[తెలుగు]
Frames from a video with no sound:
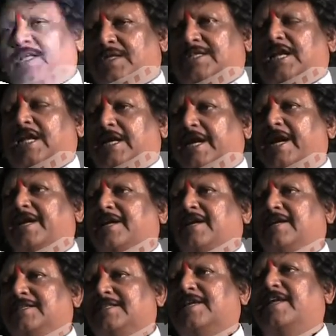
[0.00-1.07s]
చాలా గ్రేట్
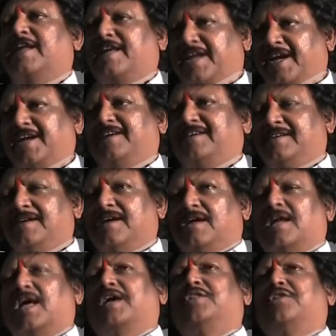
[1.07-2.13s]
అండి గ్రే గ్రేట్
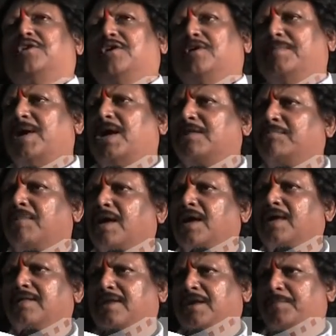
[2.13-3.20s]
నాకు ఎందుకో మహాత్మా
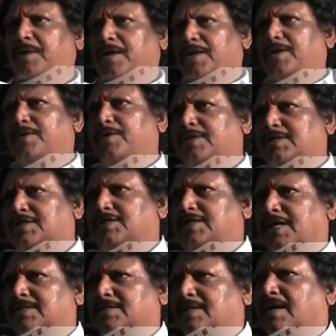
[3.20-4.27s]
గాంధీ మళ్ళీ వచ్చి
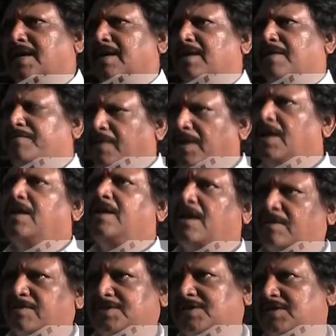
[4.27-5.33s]
చేస్తున్నాడు అన్న ఫీలింగ్
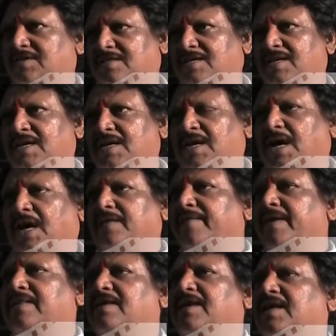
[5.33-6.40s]
నాకు వచ్చింది అది
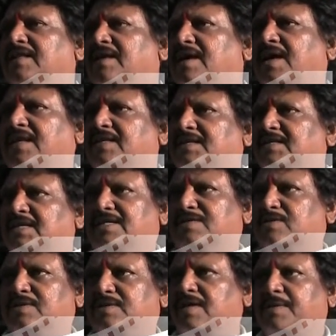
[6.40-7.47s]
వ్యక్తిగతంగా అతను
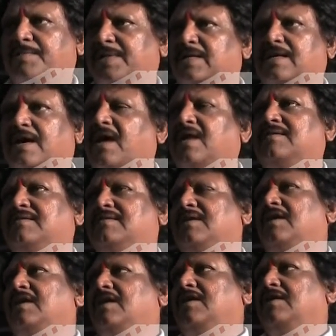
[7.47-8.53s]
చేస్తున్న దాని మీద కాదు
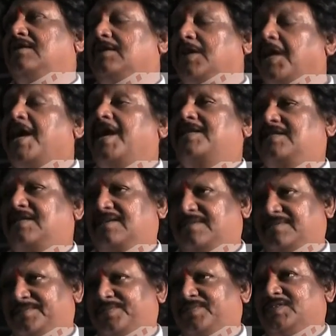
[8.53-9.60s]
రియాక్షన్
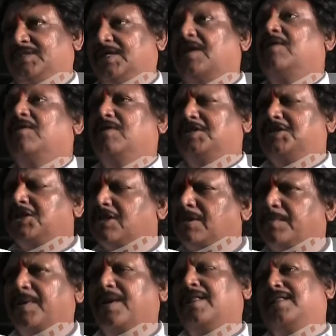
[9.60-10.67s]
జనంలో
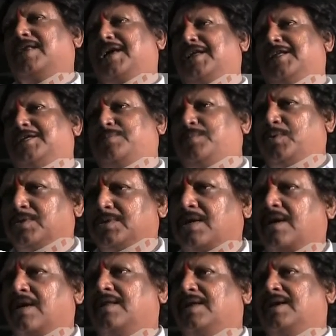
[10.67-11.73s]
చిన్నపిల్లల దగ్గర నుంచి
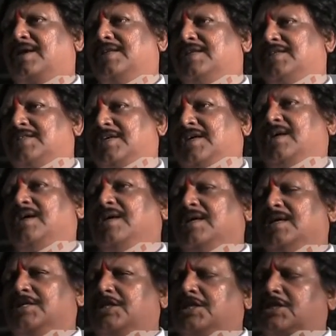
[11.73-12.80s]
పోదారుల దగ్గర నుంచి
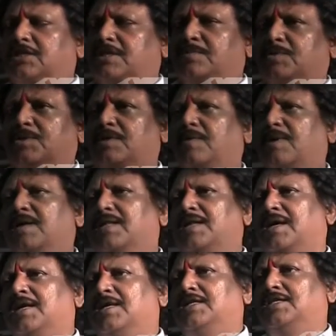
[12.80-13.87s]
చిన్న చిన్న ముసలివాళ్ళ
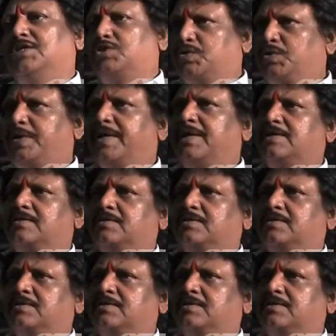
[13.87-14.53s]
దగ్గర నుంచి స్టూడెంట్స్